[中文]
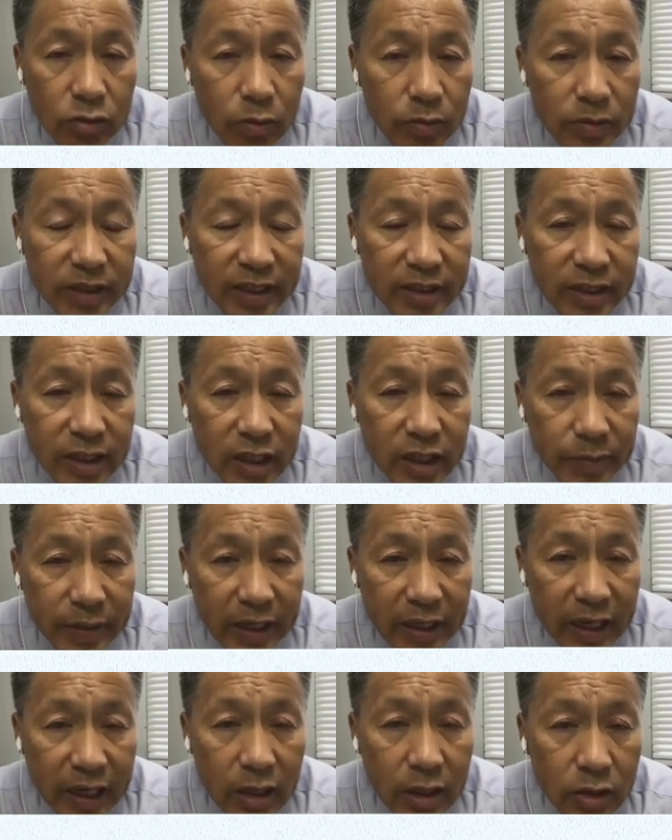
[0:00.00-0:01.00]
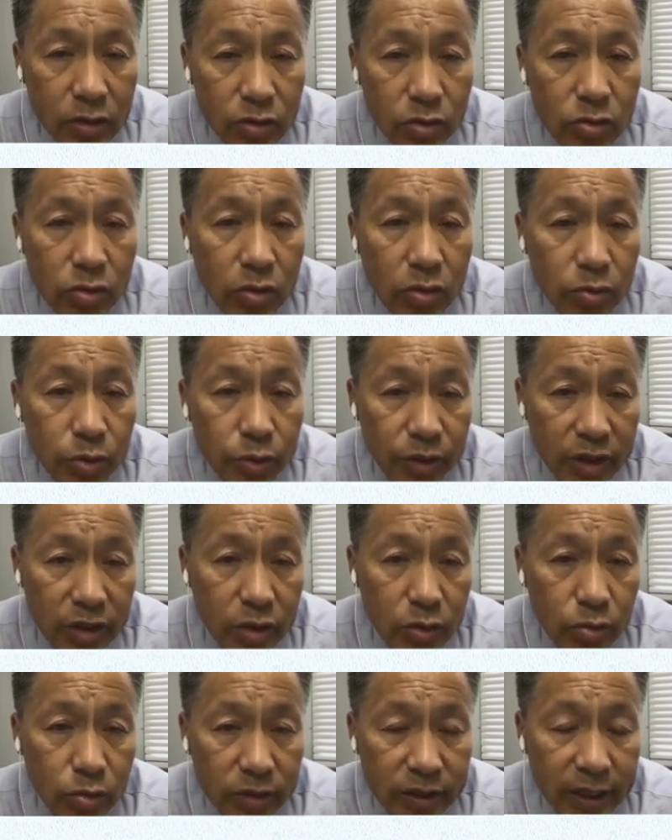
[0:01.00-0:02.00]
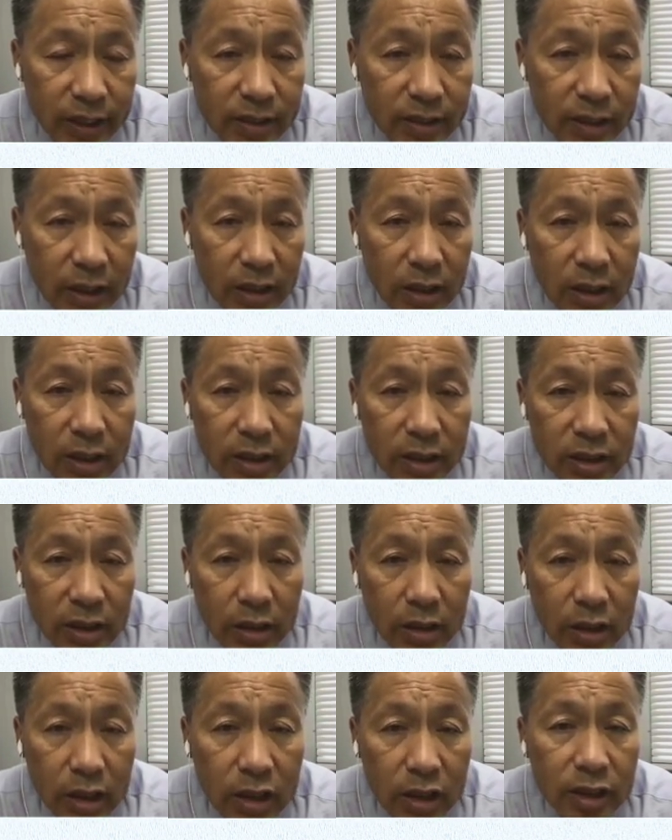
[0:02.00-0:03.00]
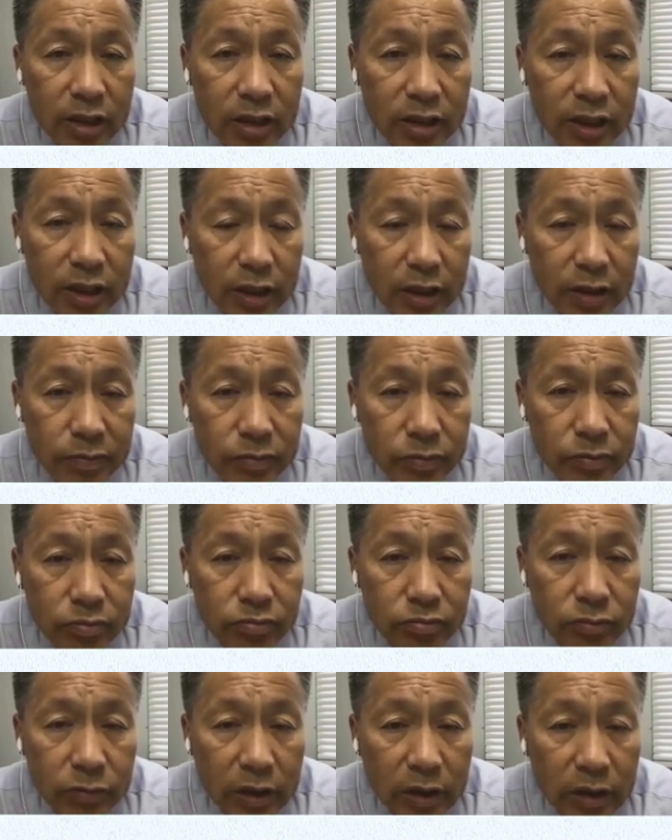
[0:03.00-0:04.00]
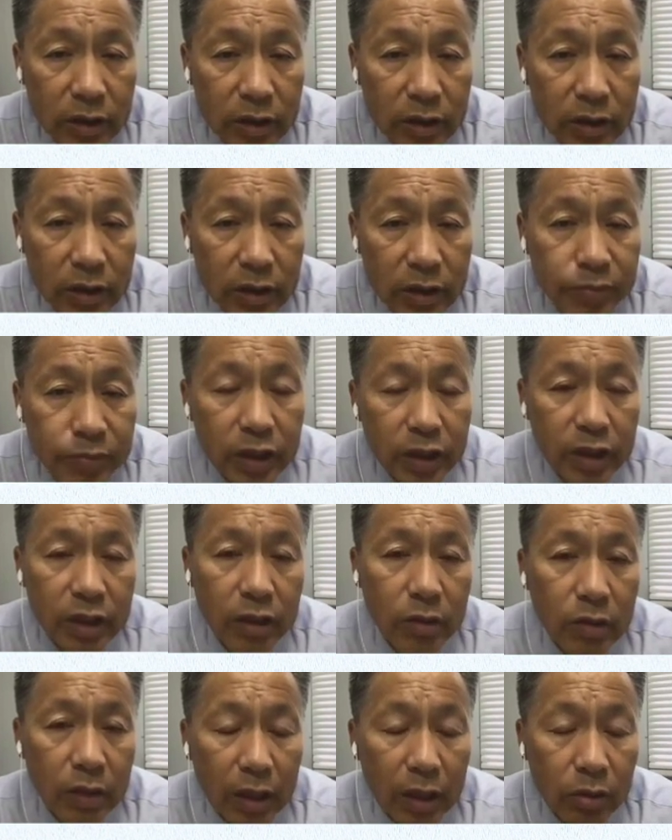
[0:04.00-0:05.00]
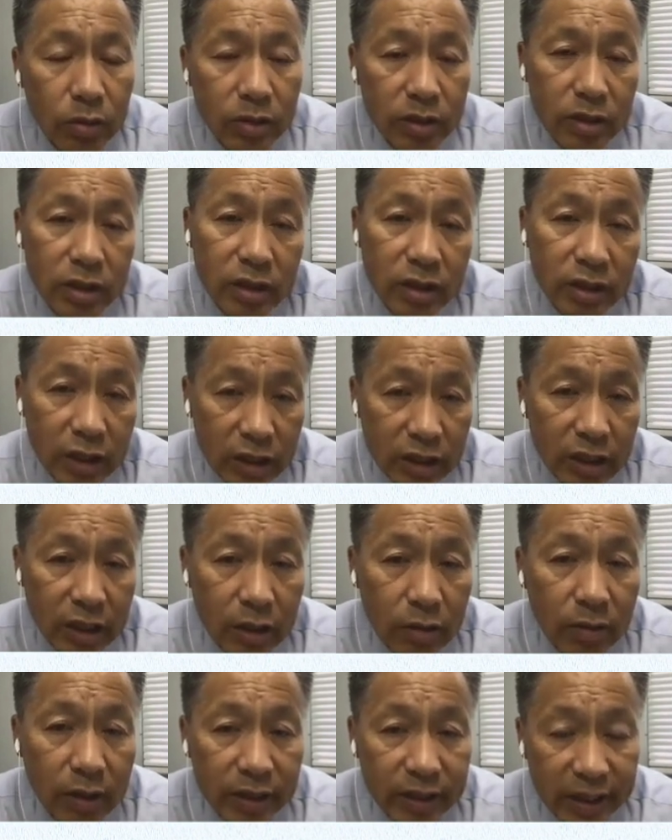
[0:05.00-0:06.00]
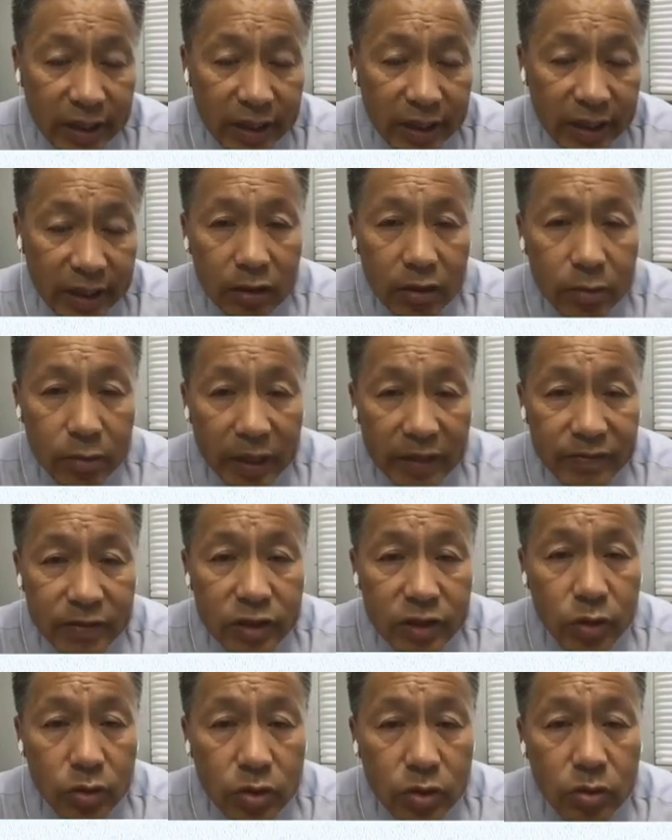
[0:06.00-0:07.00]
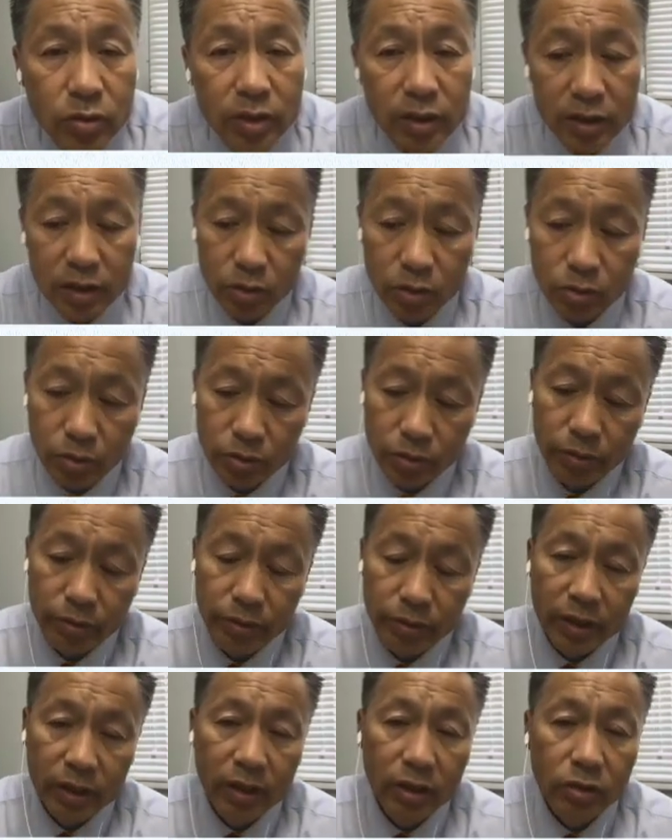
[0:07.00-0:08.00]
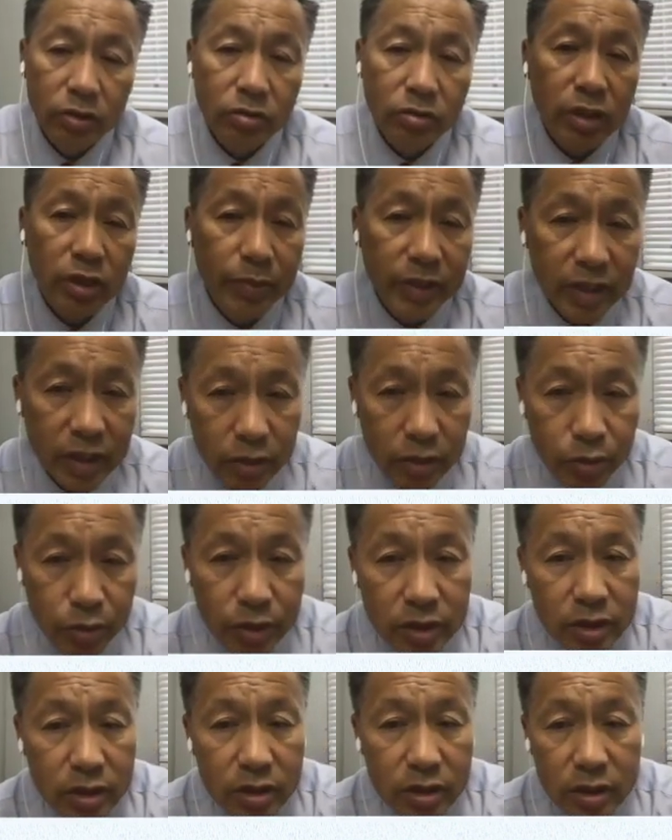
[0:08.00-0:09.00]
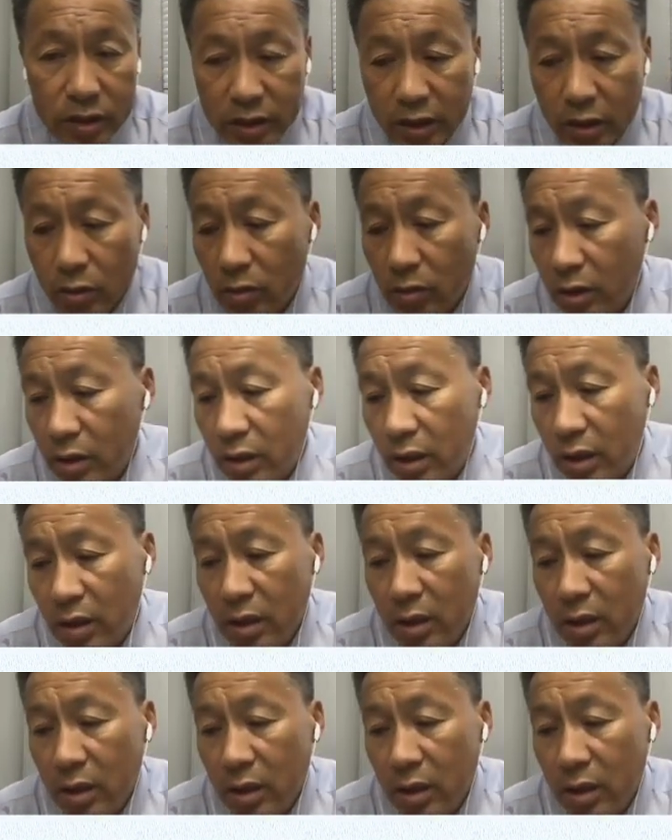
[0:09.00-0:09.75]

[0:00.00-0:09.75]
我们在这里面呢，通过学习五千张小孩的这个呃病例的话，或者是影像的话，也达到了百分之九十多的这个准确率，就证明这个确实是效果很好。